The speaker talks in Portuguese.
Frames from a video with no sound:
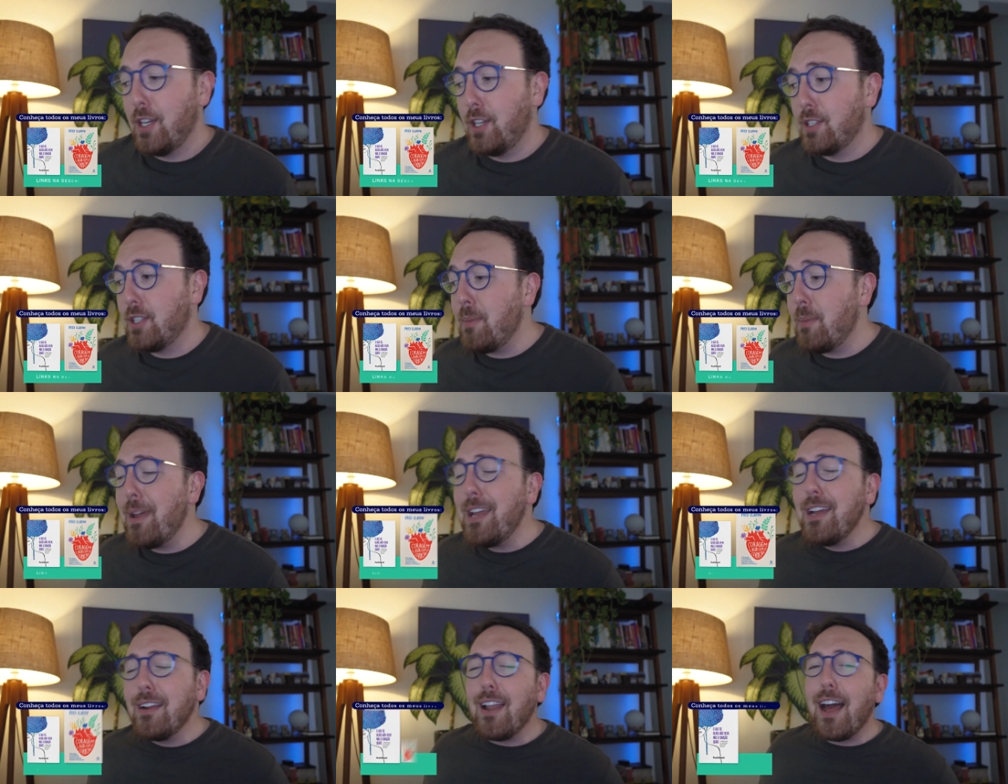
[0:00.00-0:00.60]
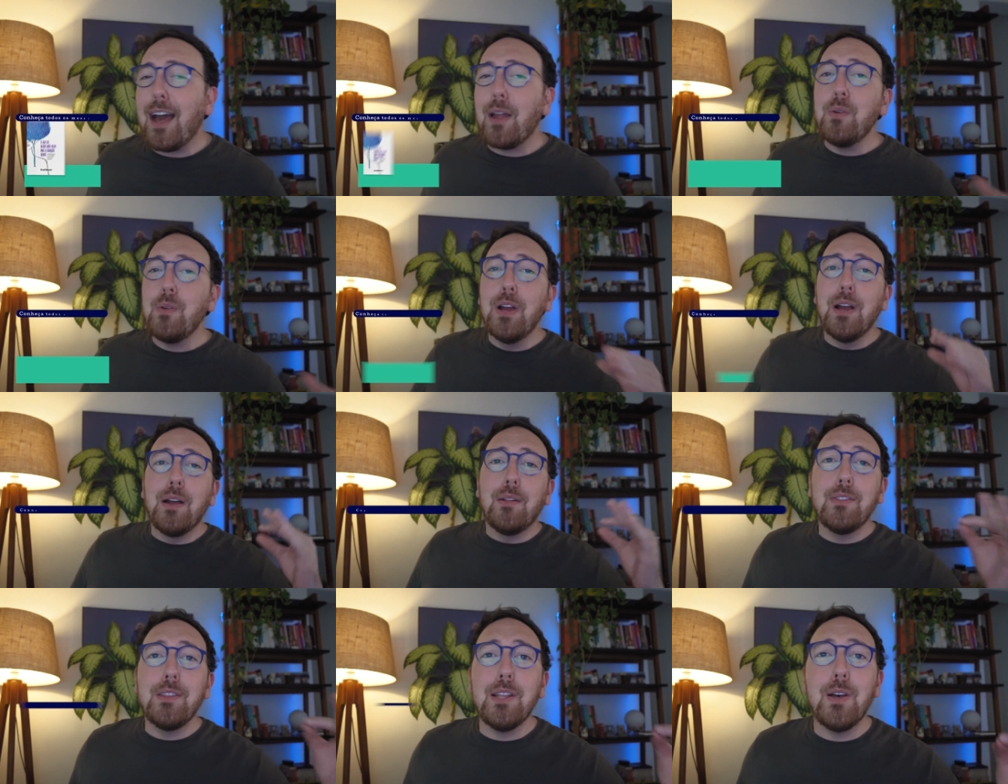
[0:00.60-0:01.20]
E também, claro,
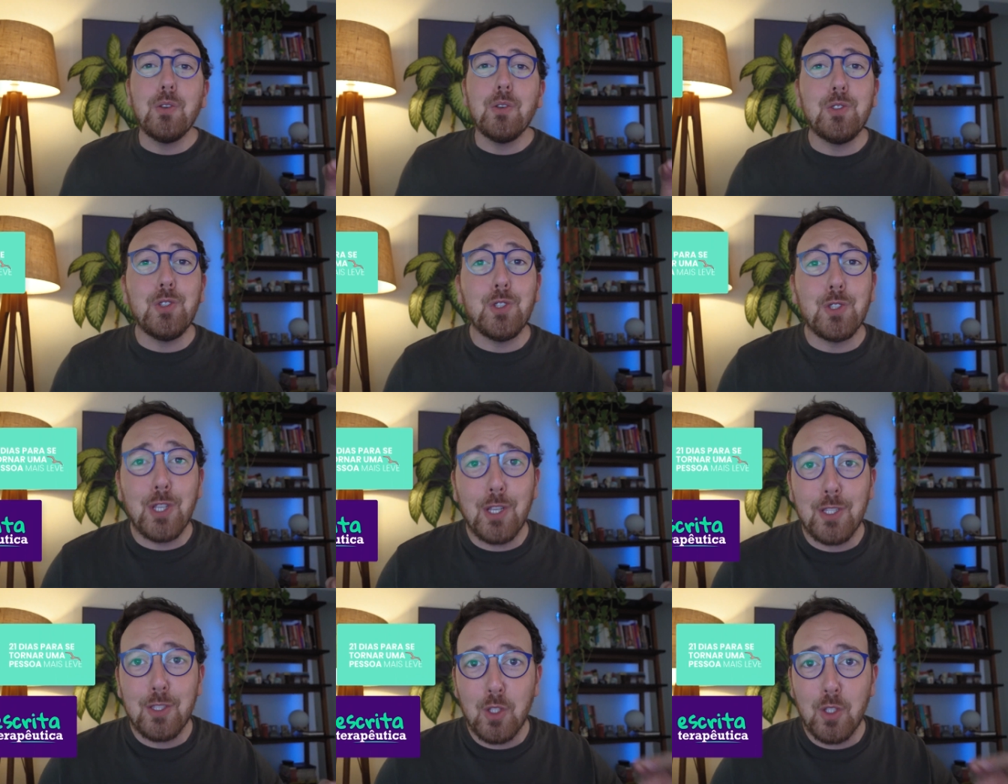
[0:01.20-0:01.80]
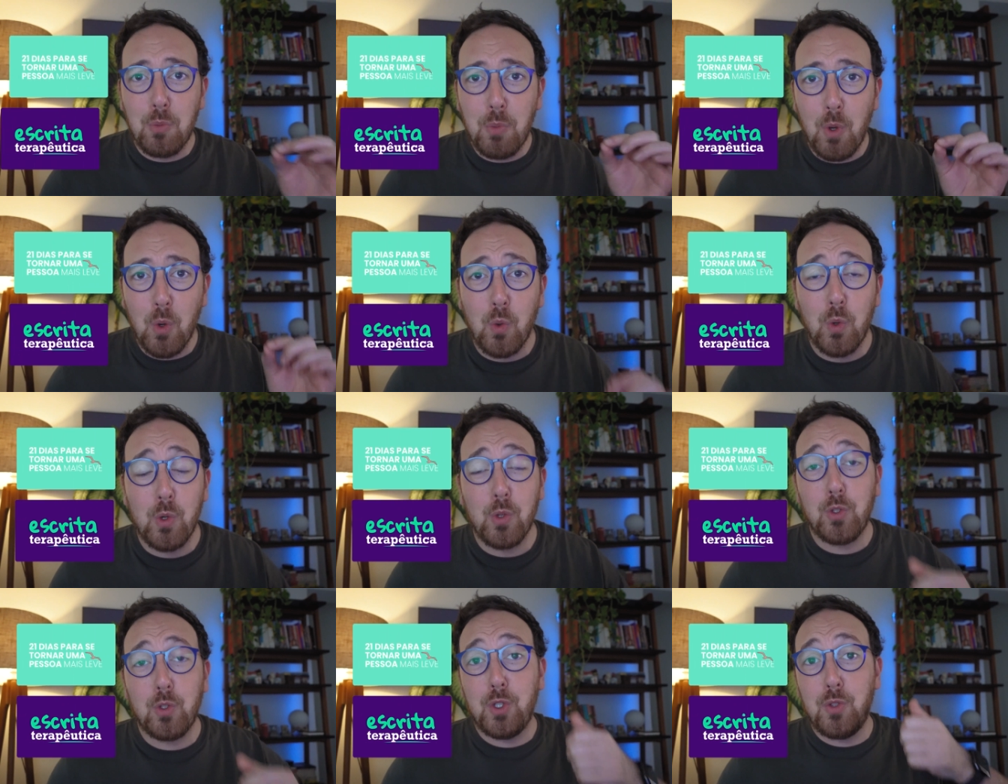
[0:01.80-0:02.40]
não se esqueça do meu
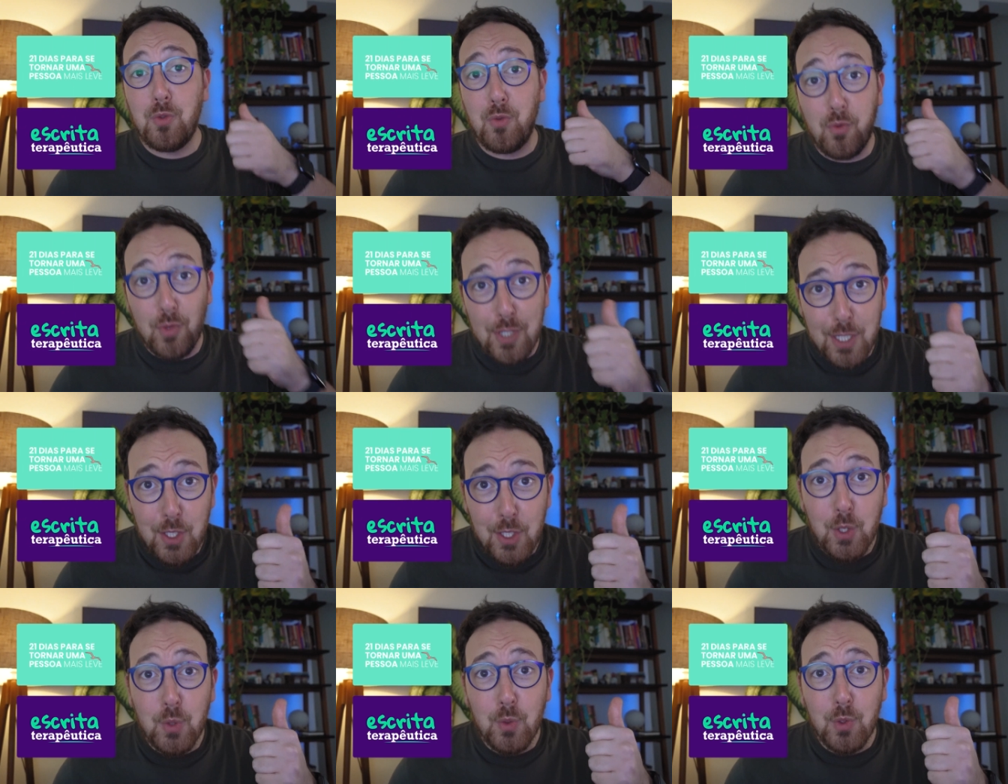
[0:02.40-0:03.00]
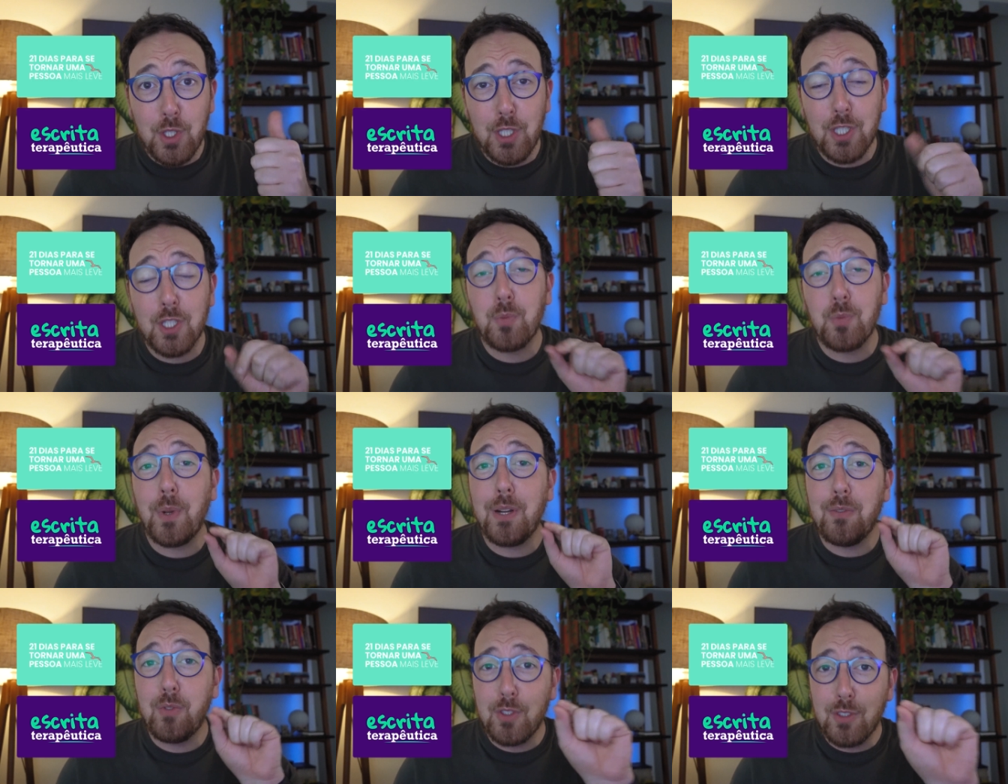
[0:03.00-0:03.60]
curso de 21 dias
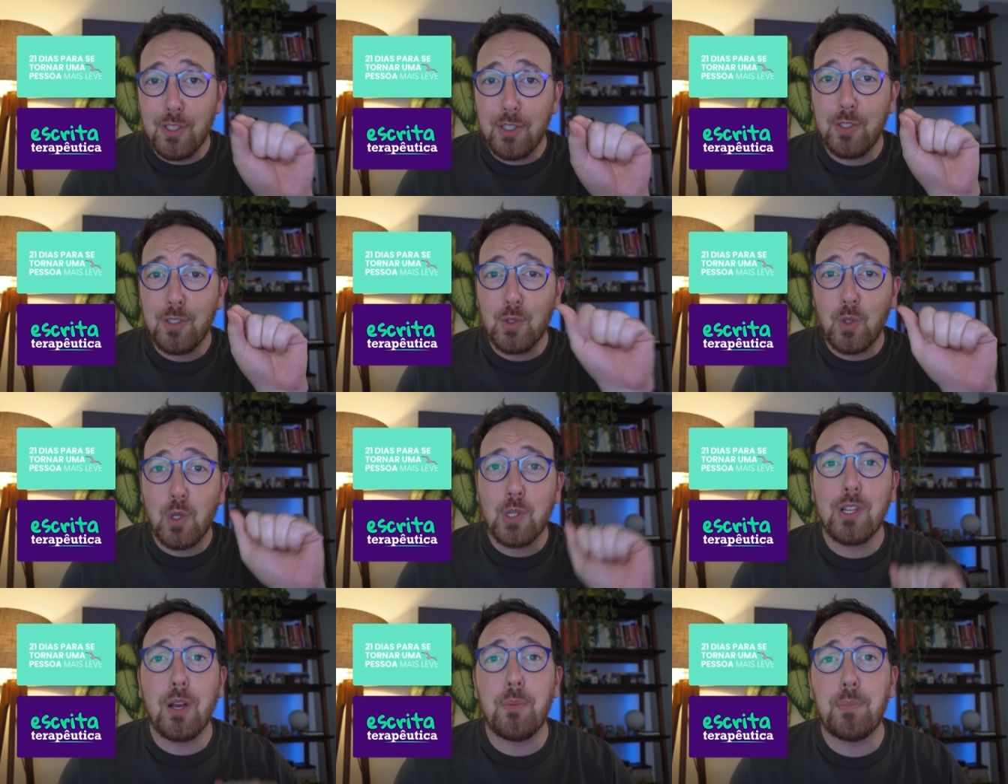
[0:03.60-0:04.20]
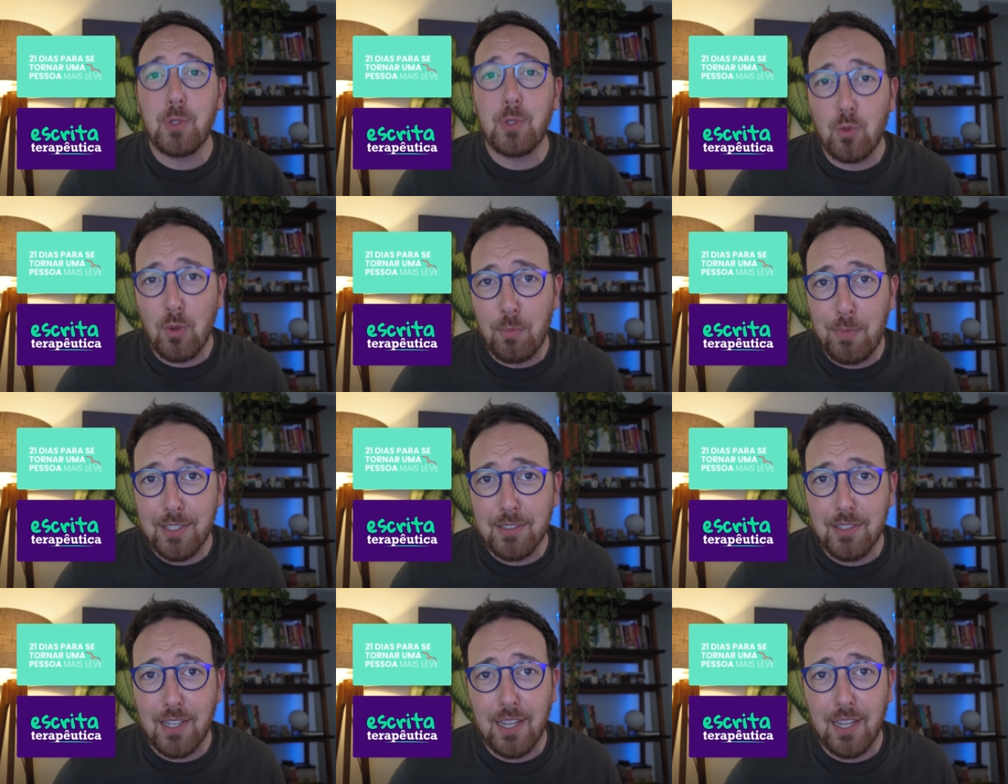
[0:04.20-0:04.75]
para você se tornar uma pessoa mais